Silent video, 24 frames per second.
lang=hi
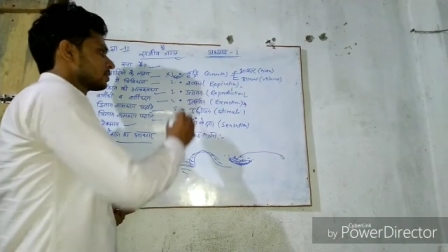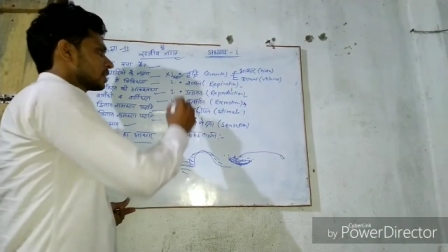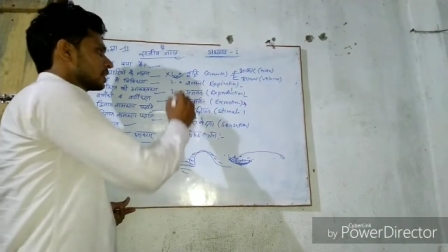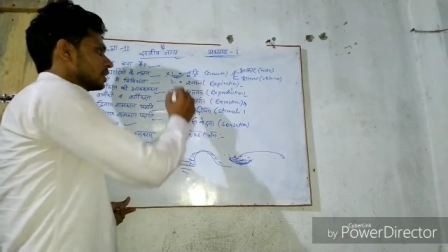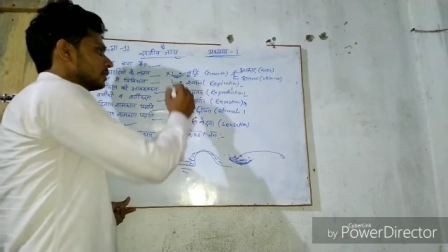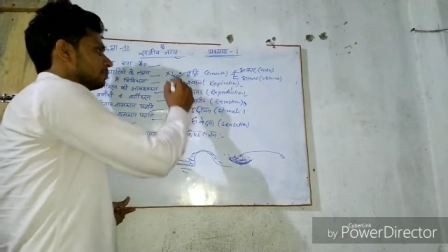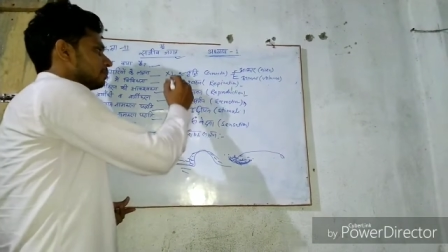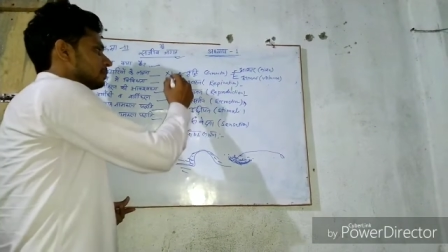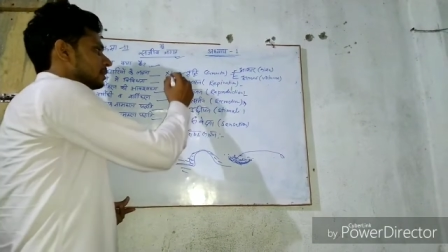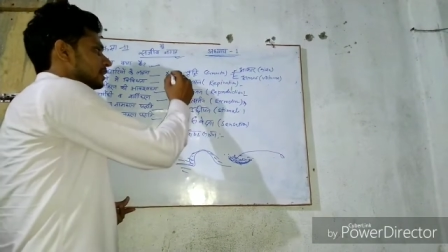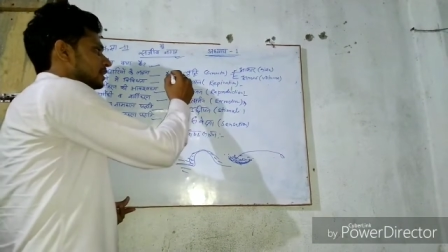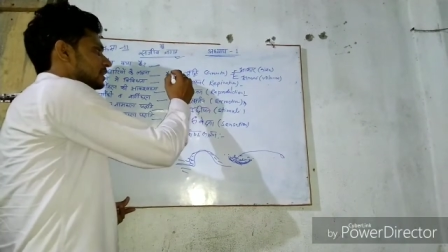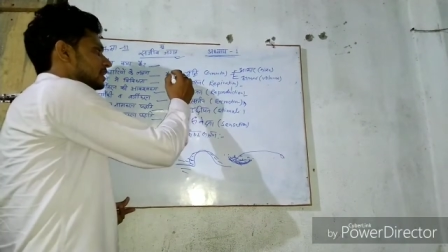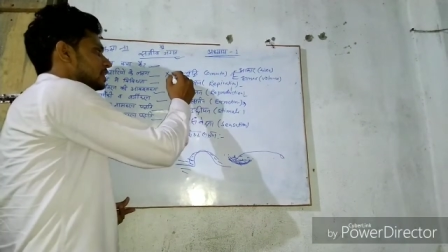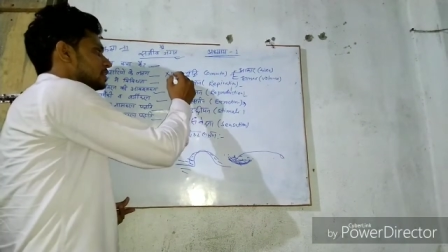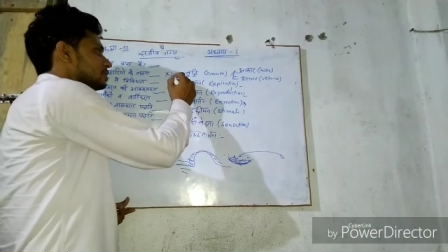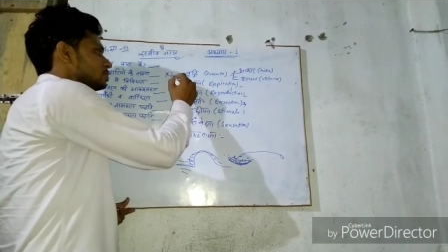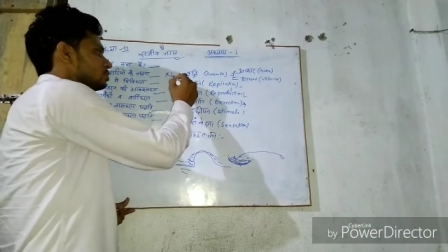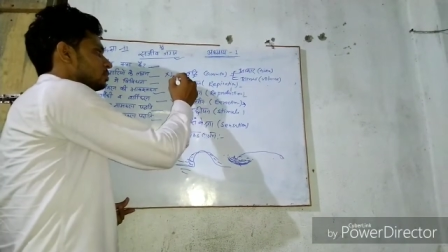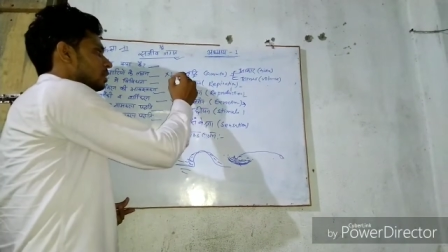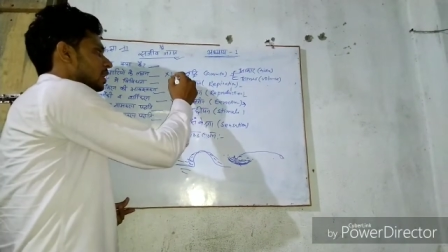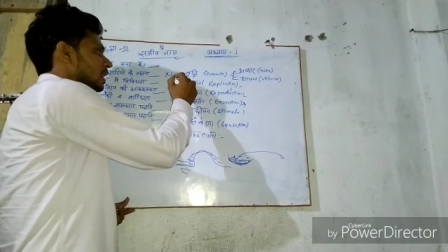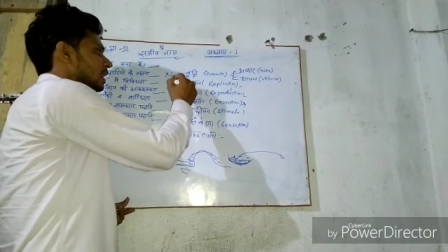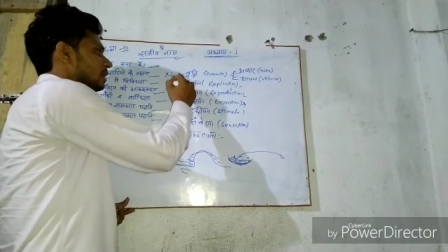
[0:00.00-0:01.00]
कि वृद्धि
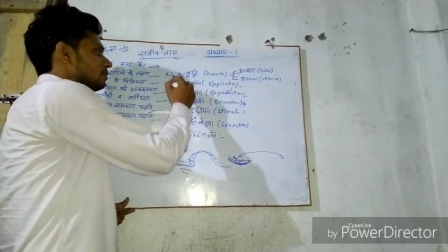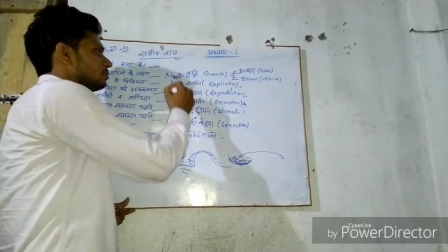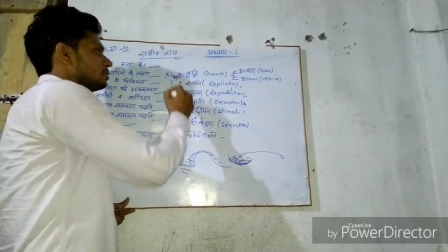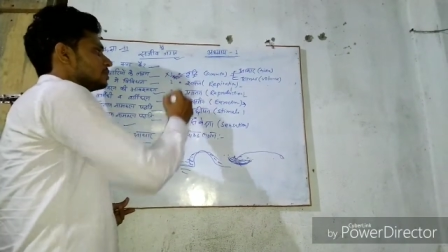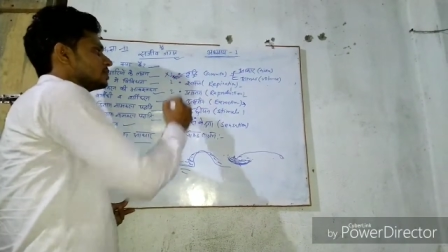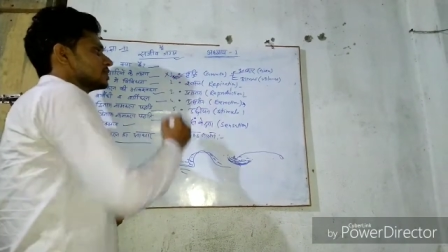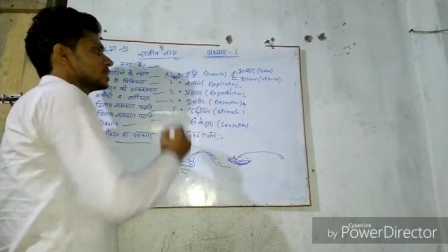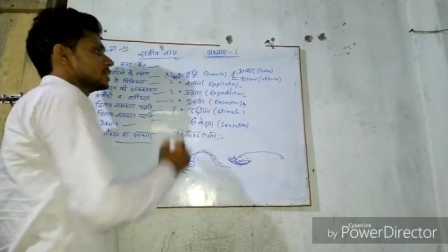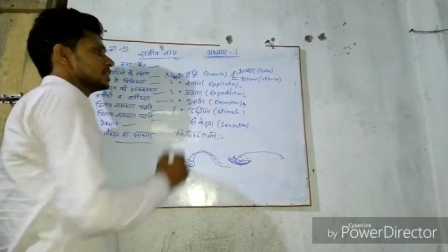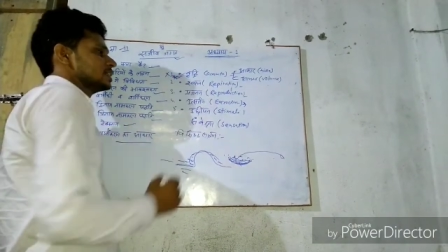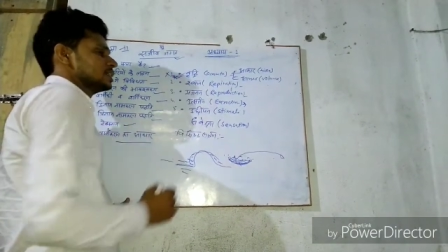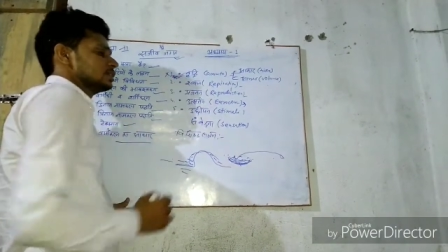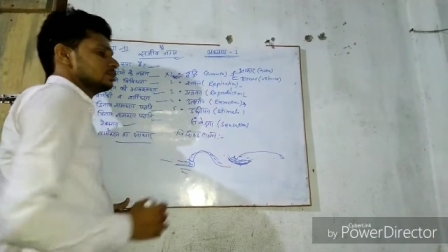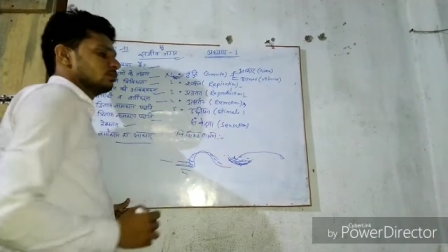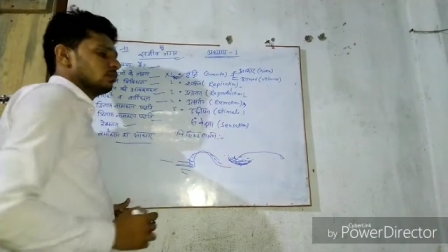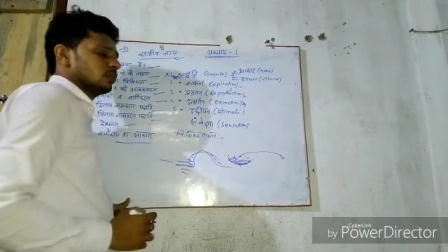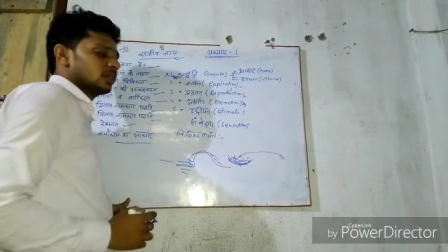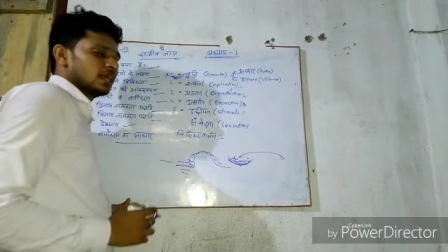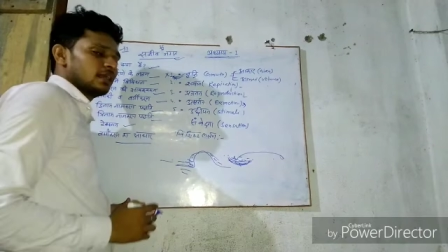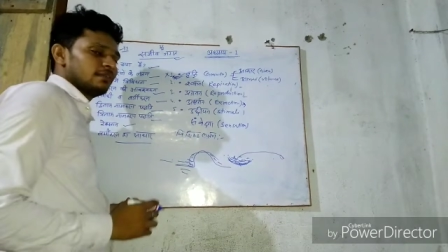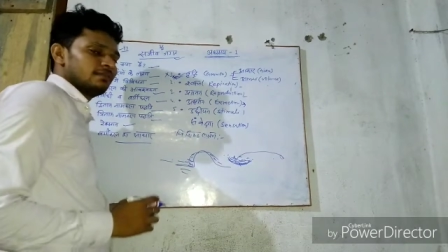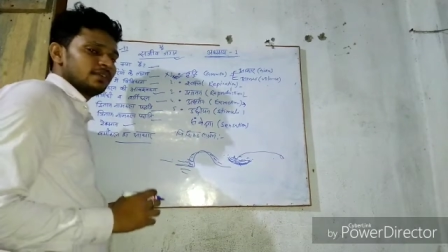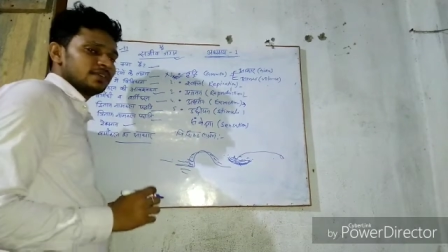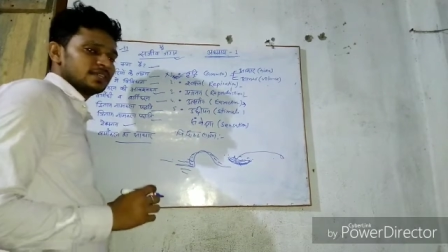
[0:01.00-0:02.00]
जो है वो सजीवों
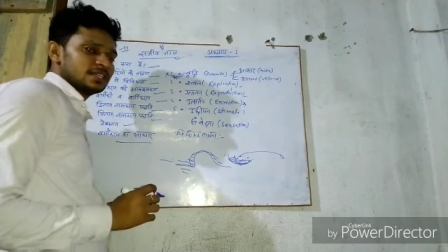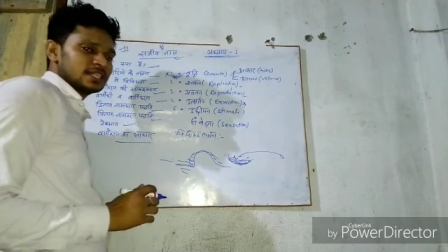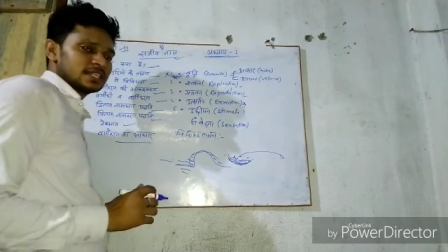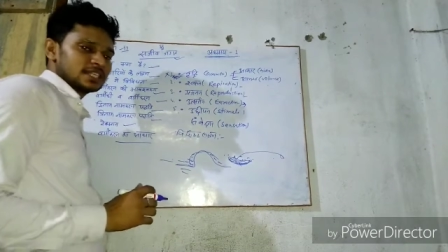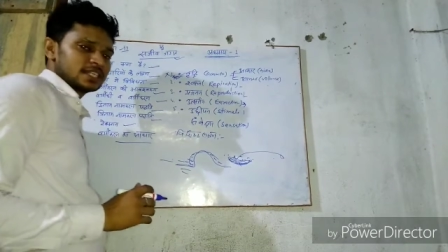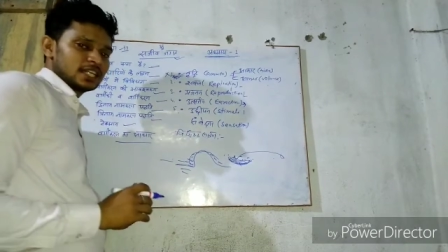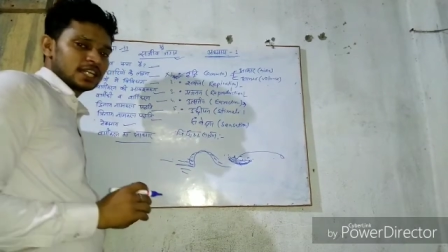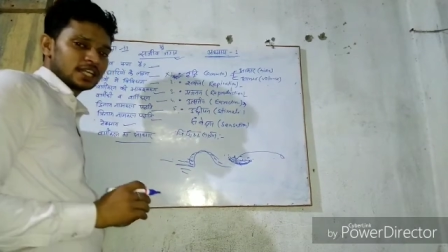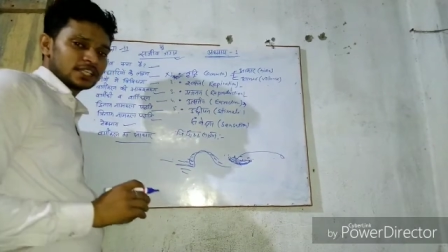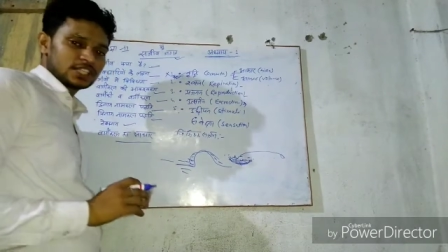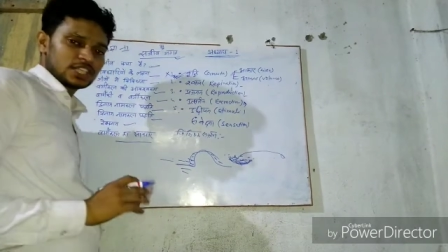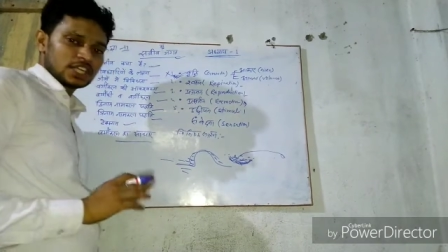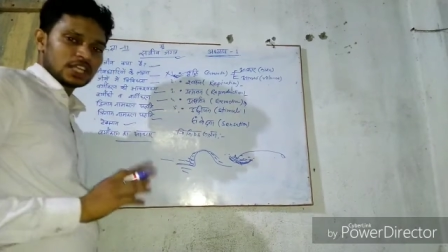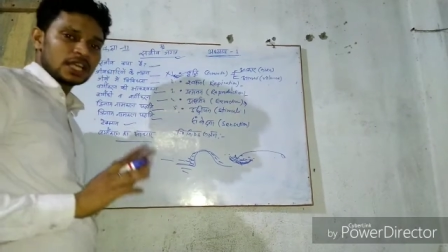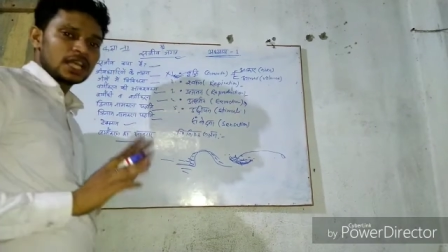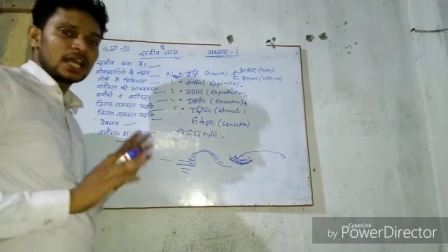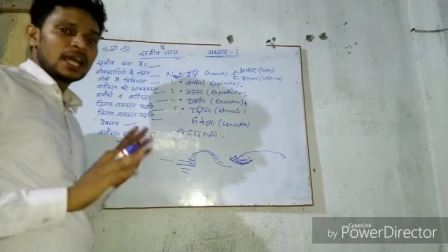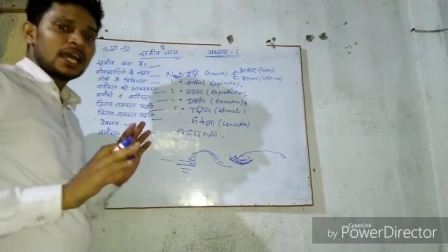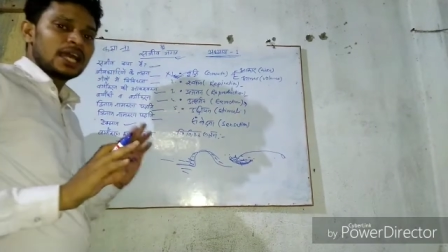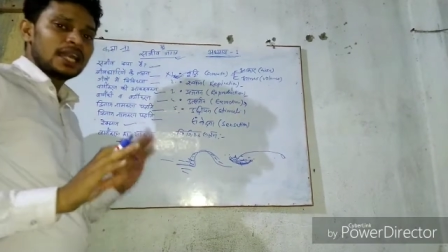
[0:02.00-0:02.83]
का विशिष्ट लक्षण